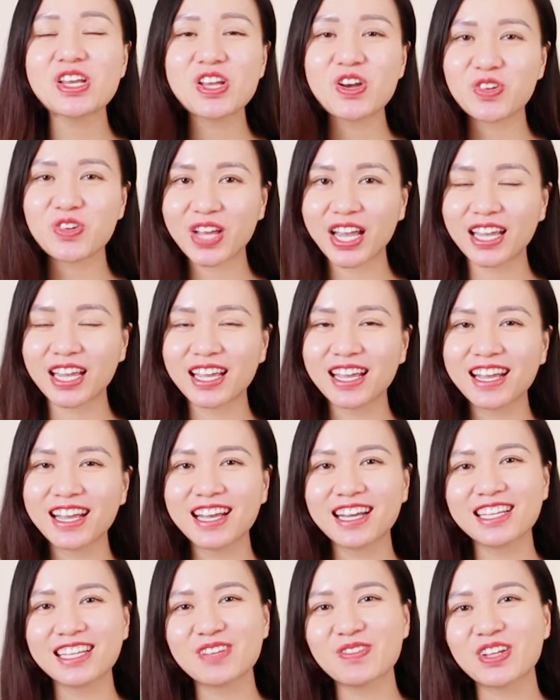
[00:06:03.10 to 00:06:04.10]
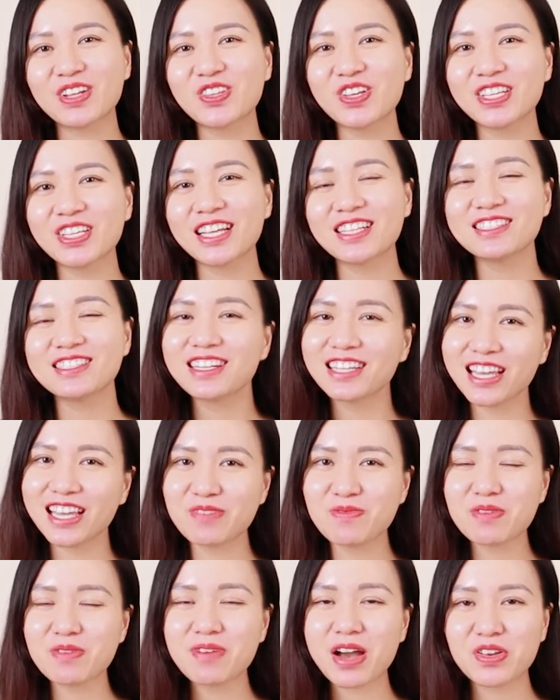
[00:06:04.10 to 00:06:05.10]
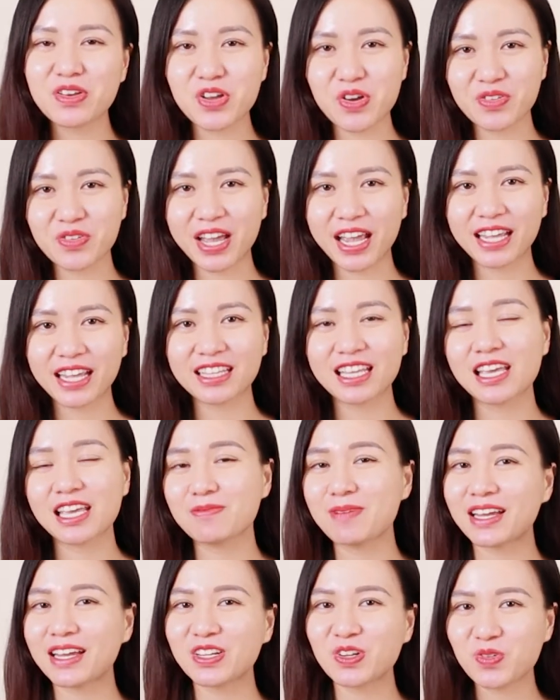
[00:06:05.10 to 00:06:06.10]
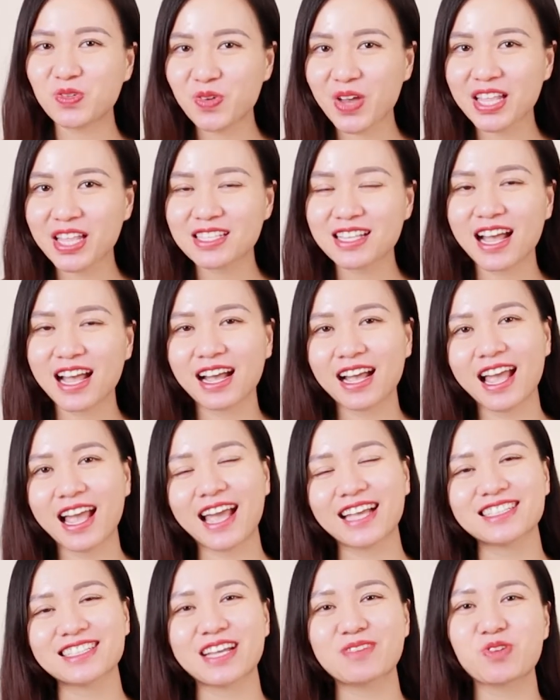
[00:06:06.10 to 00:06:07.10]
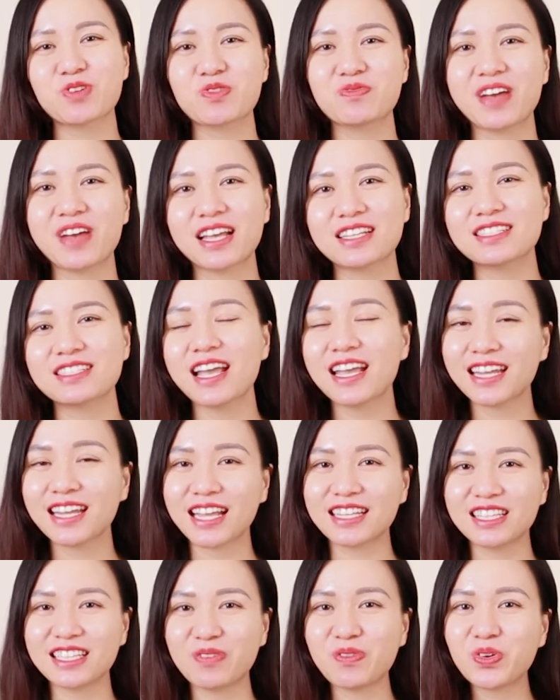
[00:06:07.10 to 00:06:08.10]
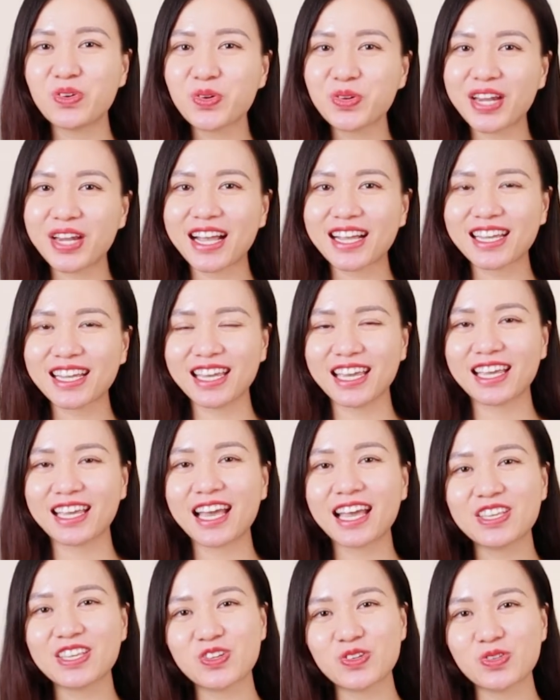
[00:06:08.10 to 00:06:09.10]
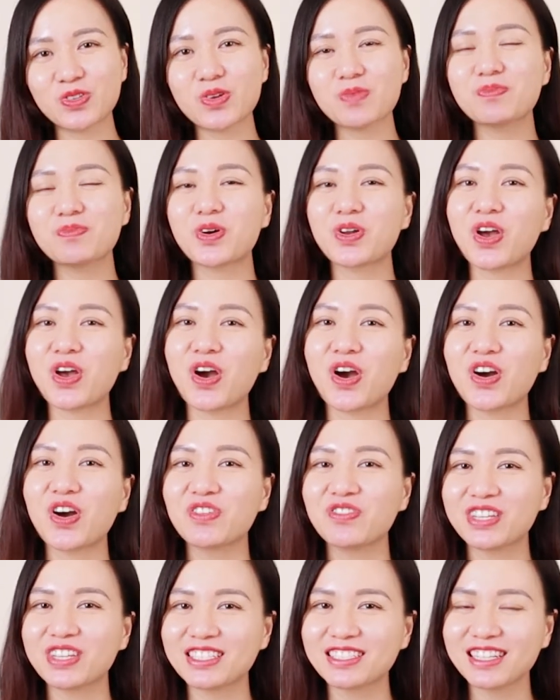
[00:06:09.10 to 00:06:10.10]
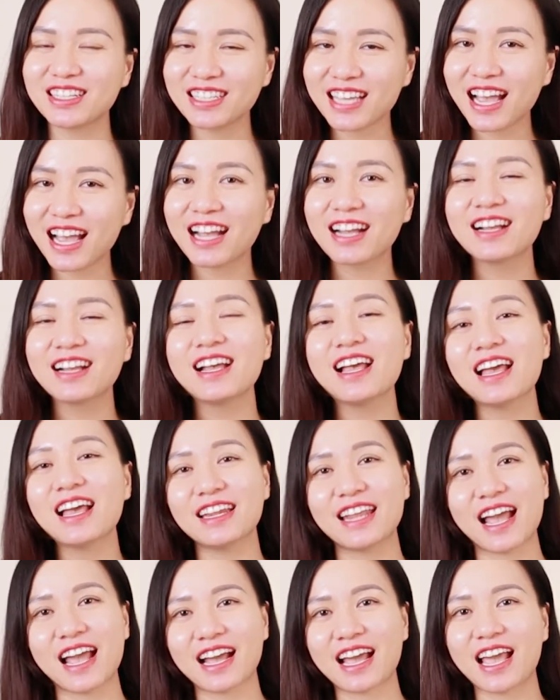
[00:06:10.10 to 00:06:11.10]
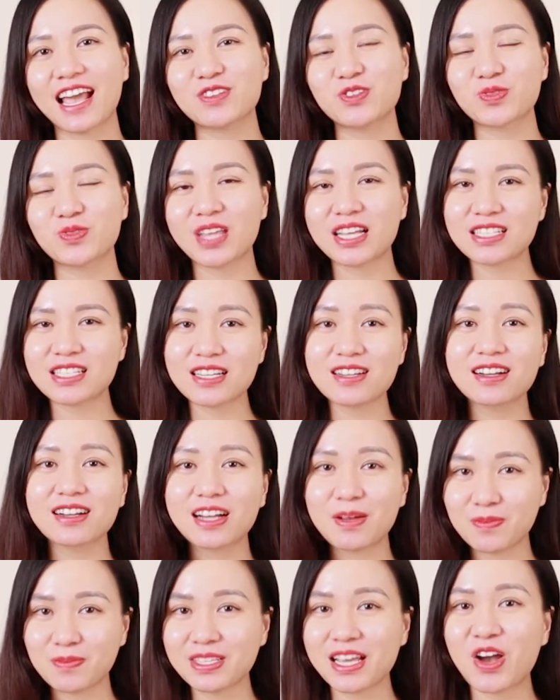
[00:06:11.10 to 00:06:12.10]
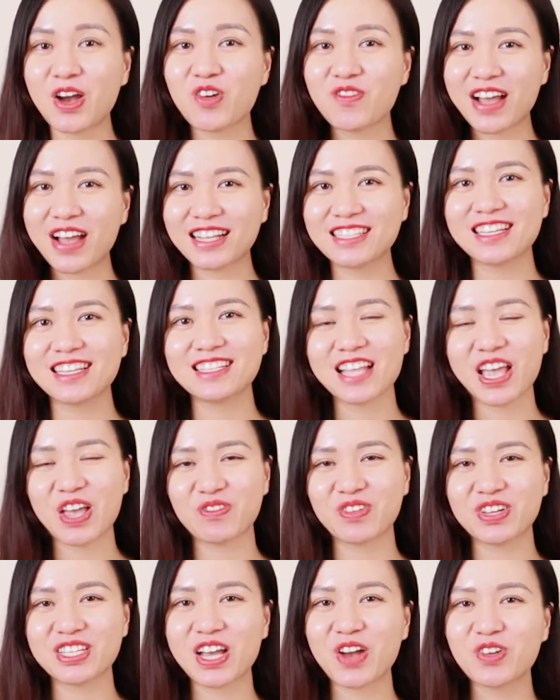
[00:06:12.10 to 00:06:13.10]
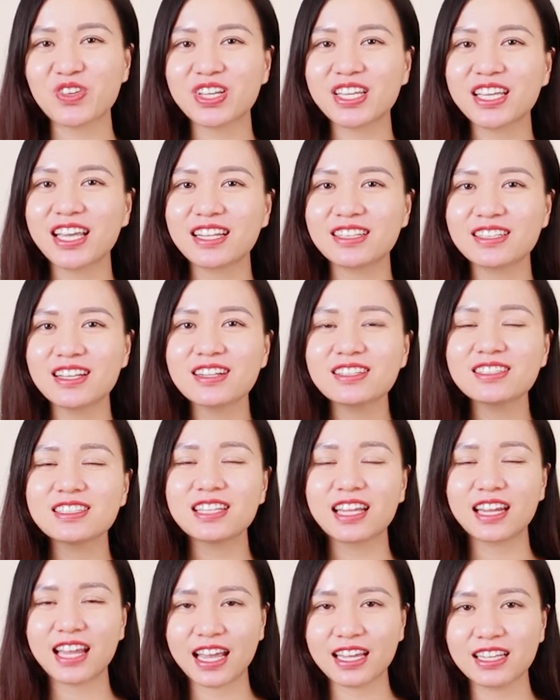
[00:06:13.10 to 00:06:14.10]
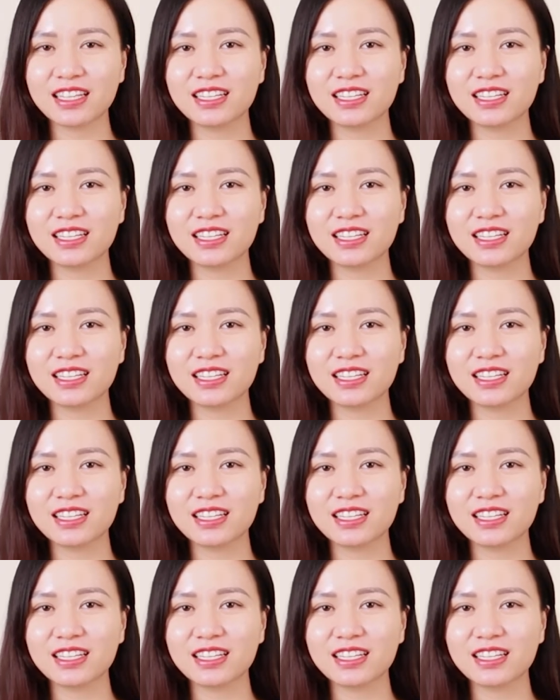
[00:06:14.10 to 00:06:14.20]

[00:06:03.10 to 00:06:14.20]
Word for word: điều này. Nhưng mà tuy nhiên trước khi bước vào điều này thì bạn đừng quên rằng hãy dành một vài giây để nhấn vào nút đăng ký kênh YouTube màu đỏ ở phía dưới nha, để hàng ngày chúng ta sẽ được gặp nhau và chia sẻ với nhau những kiến thức như thế này.